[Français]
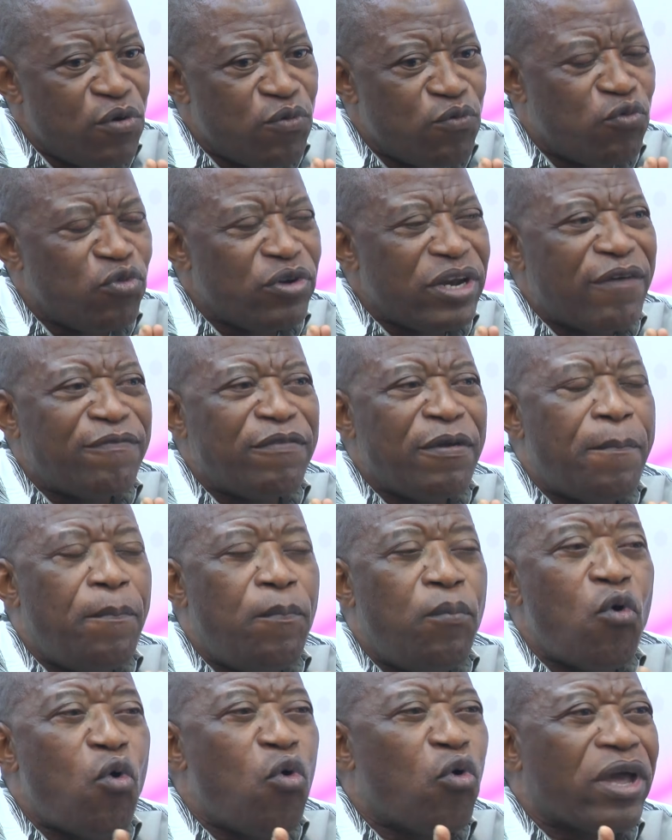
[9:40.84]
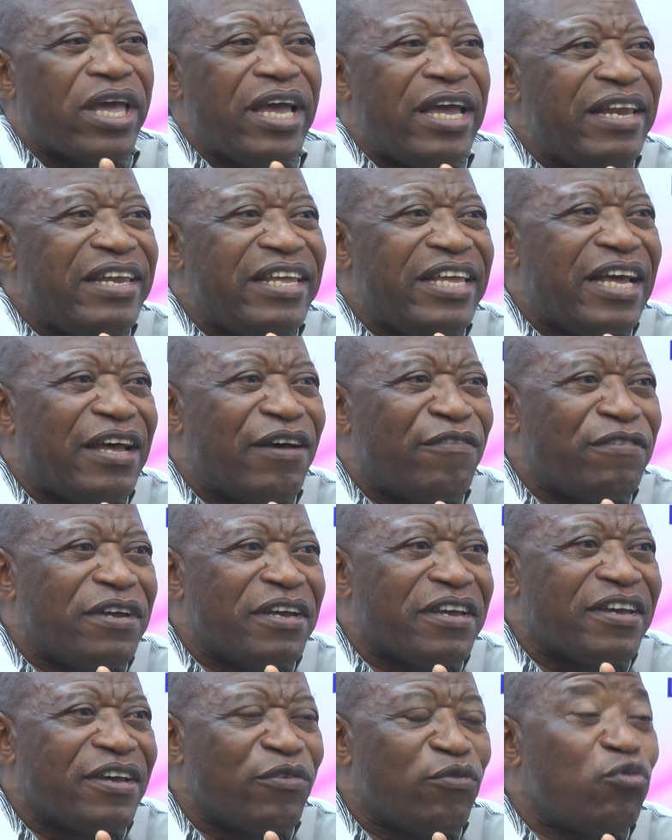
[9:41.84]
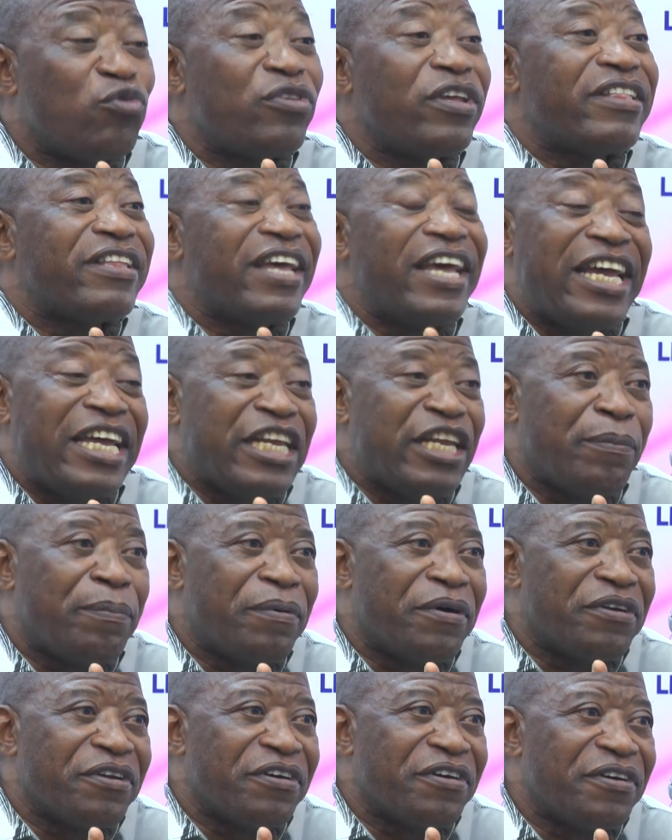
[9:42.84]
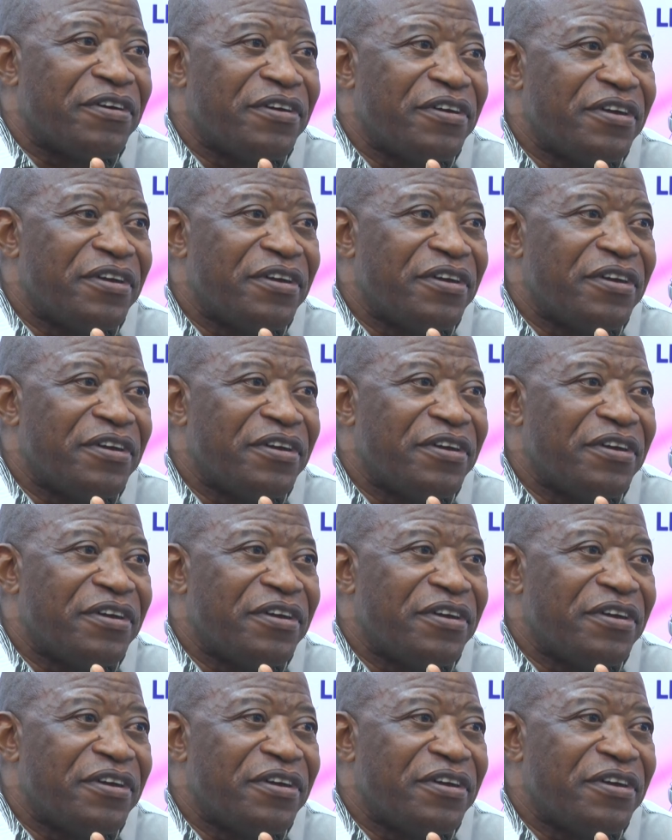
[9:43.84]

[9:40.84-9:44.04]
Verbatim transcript: vous n'avez aucun lien avec, vous êtes indépendant.